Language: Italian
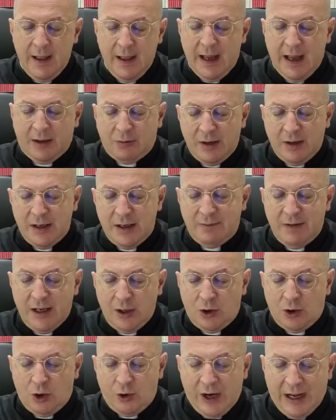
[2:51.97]
e quindi vi
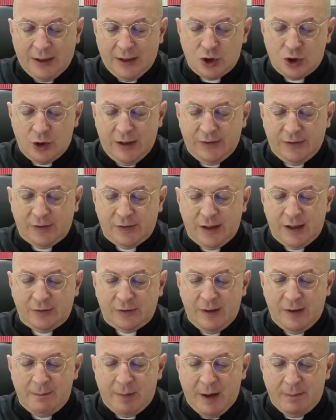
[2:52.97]
incoraggio a essere
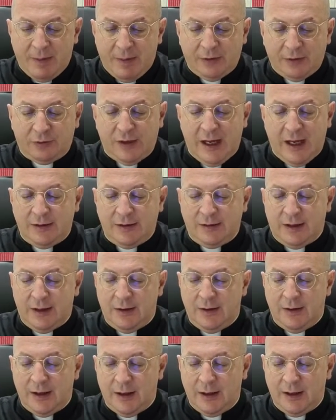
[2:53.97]
sempre
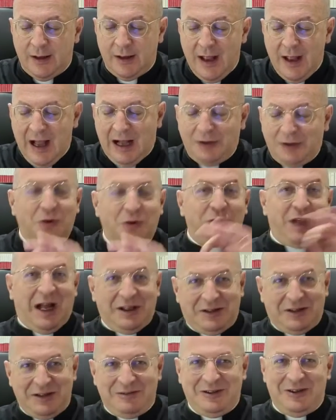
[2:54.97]
presenti. Eh,
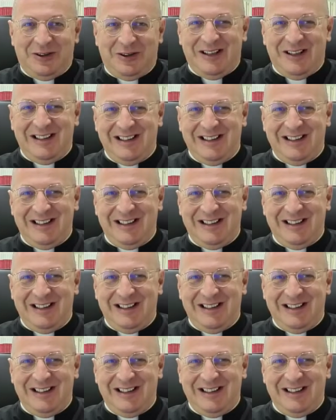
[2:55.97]
annotatevelo,